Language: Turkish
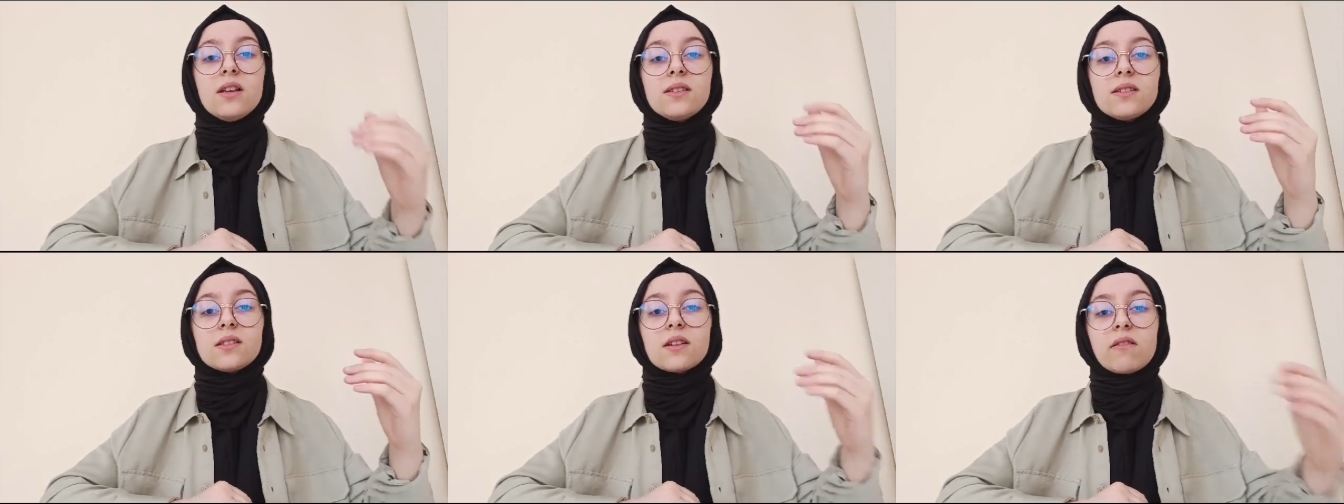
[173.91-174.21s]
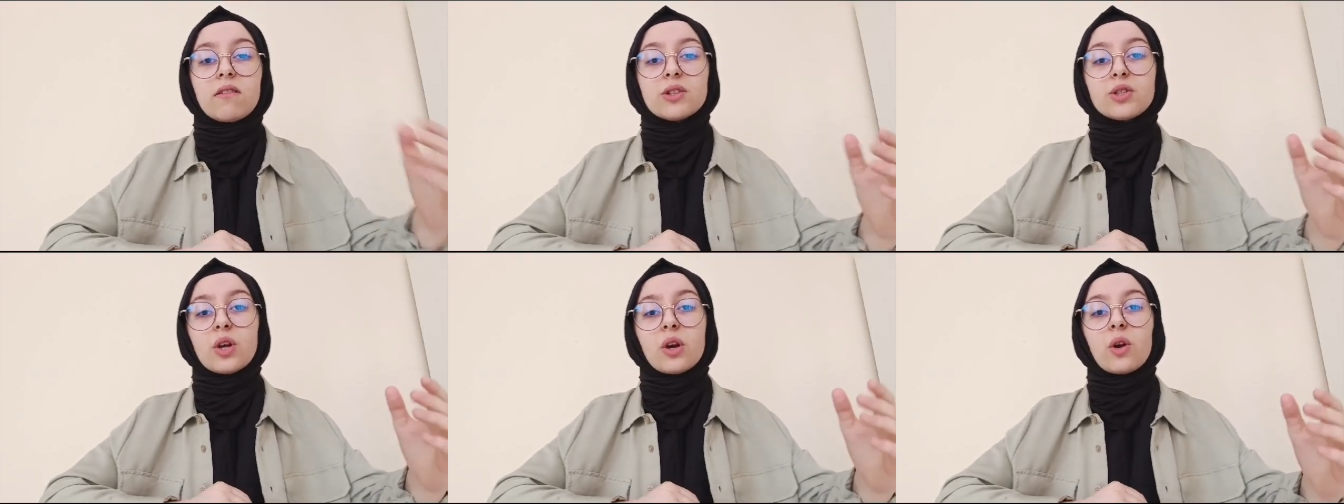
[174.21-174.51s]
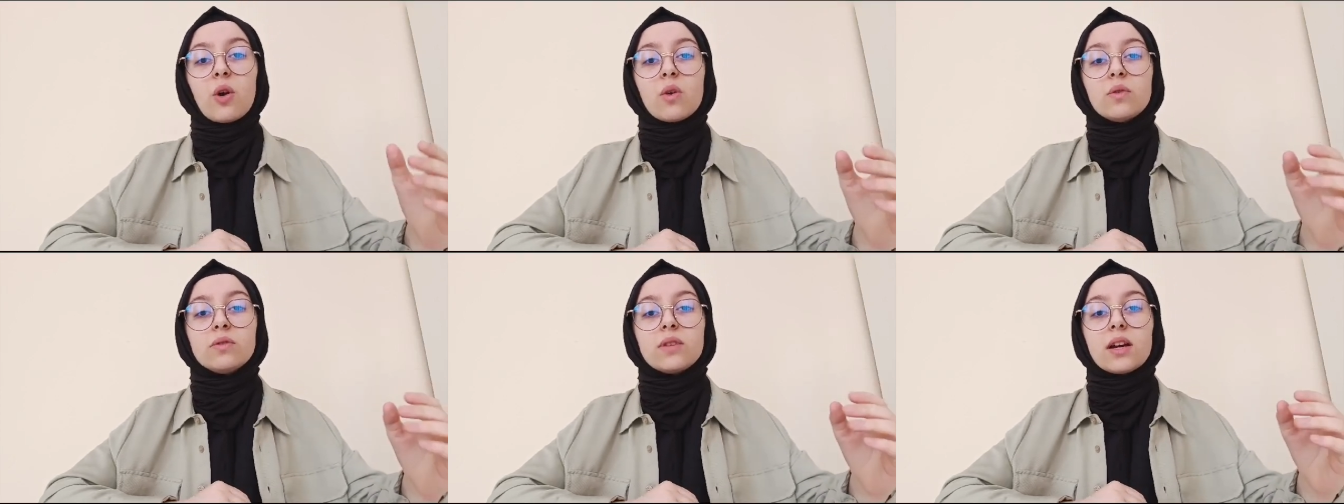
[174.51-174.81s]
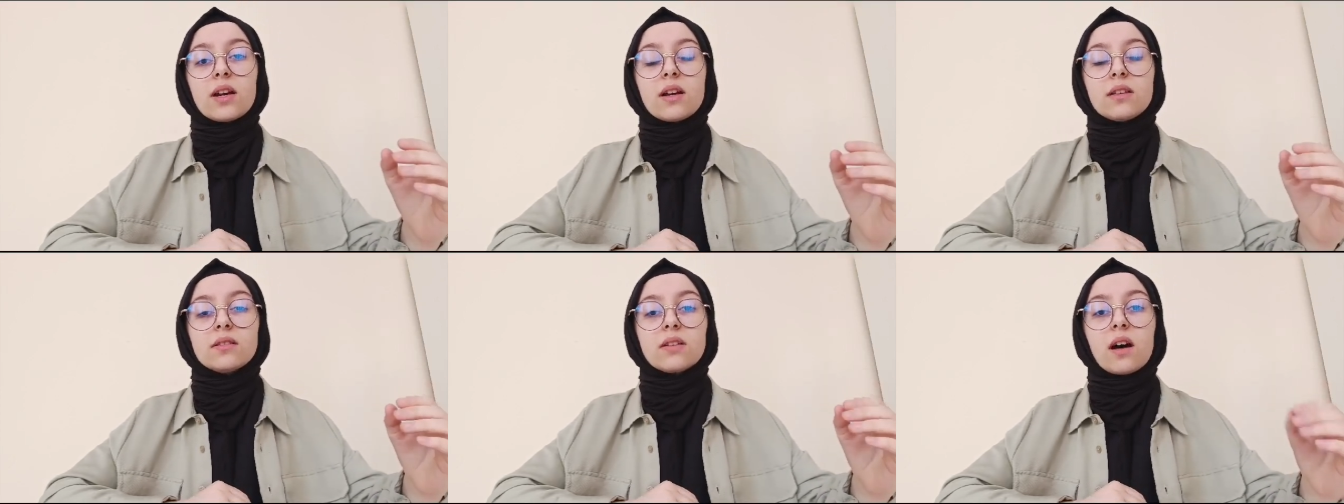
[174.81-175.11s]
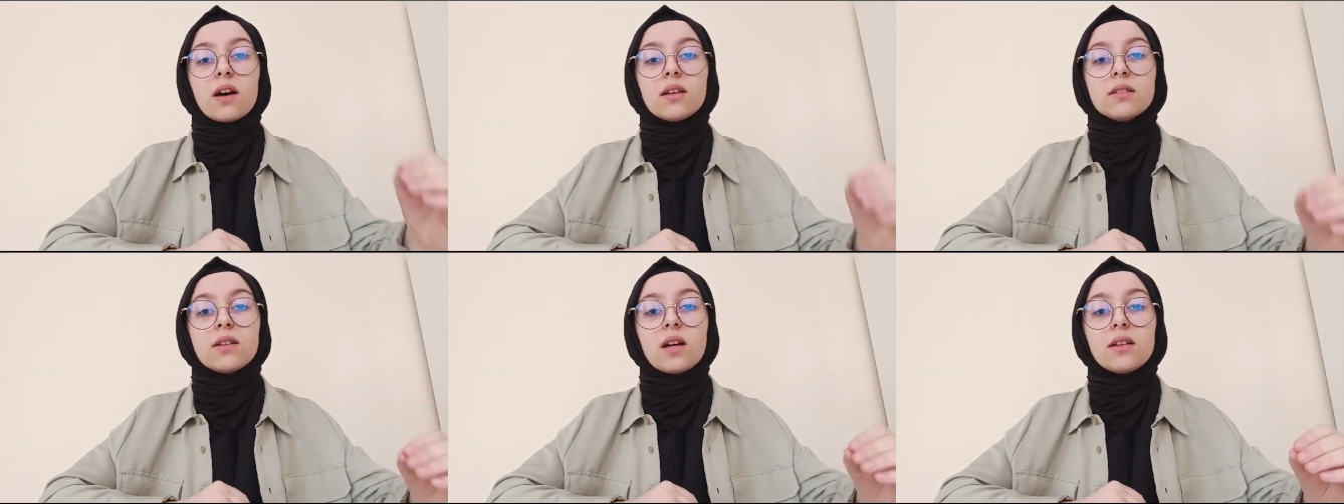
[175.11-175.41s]
savaşa gönderen
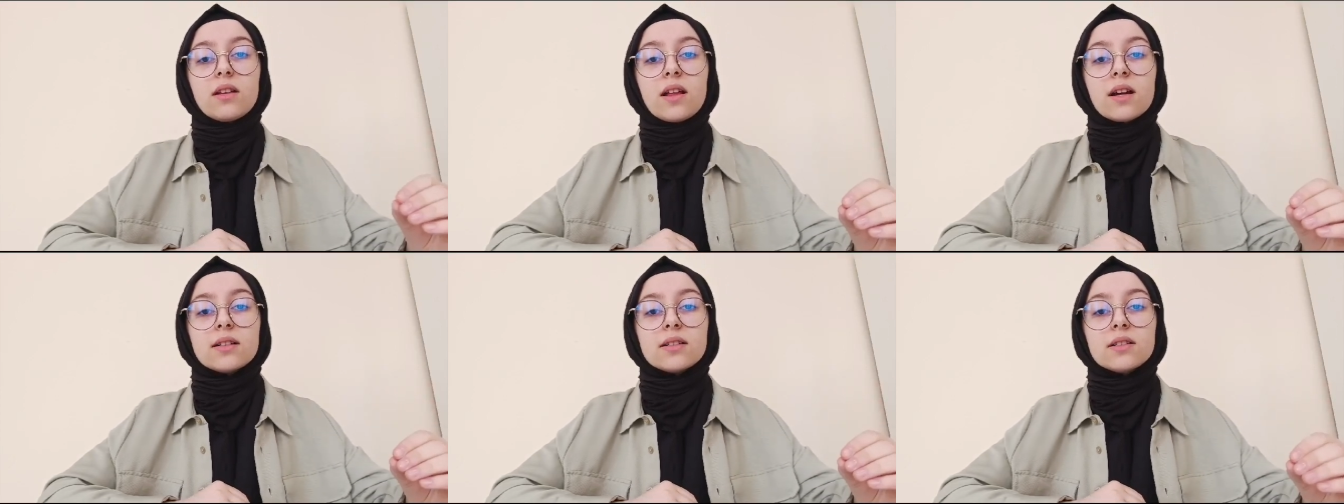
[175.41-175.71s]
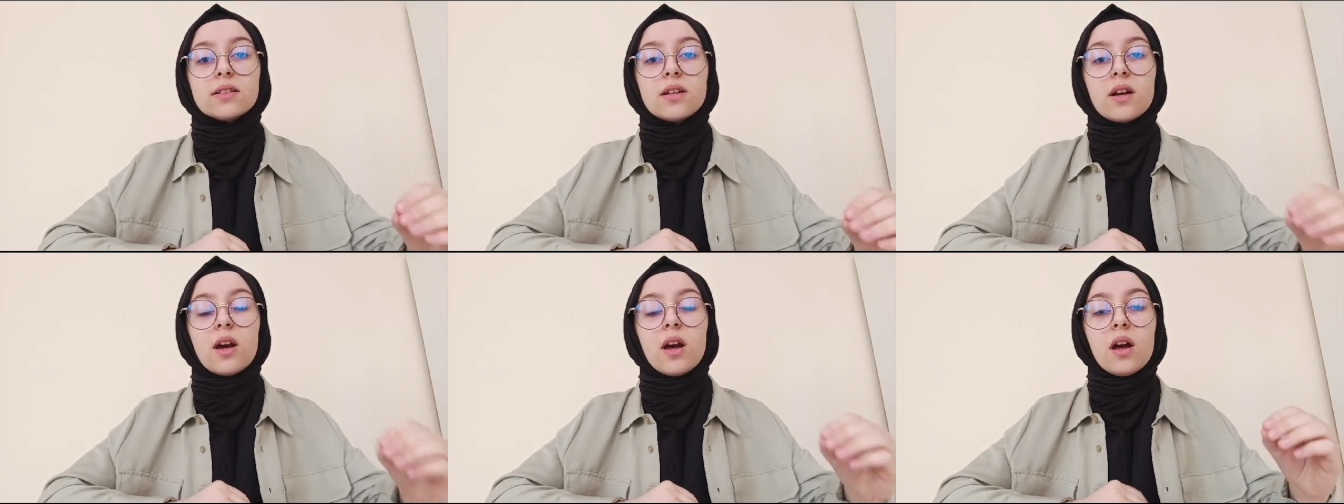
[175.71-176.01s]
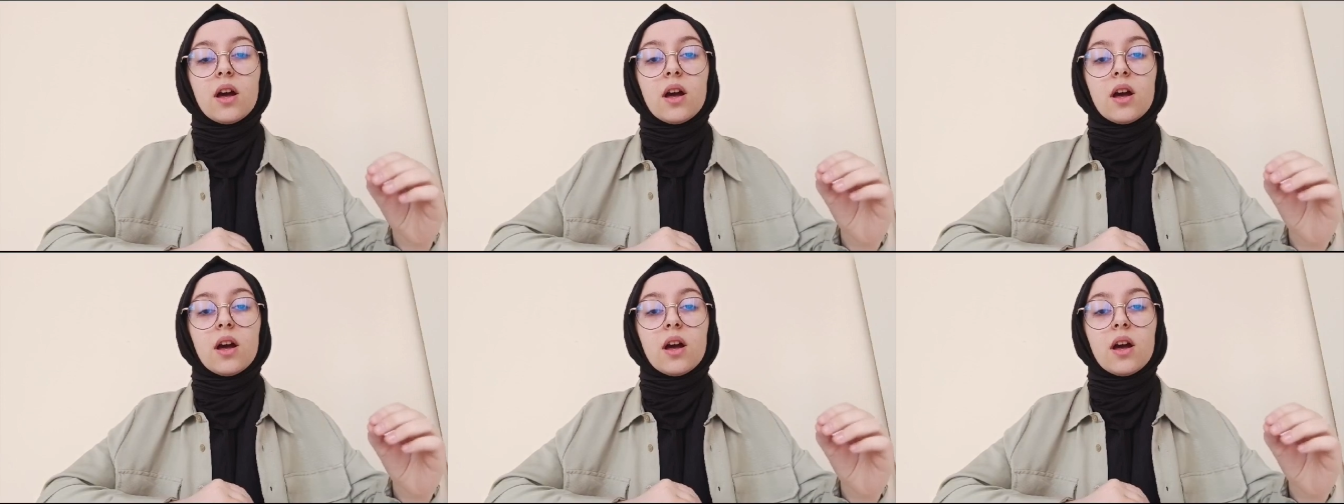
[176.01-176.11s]
analar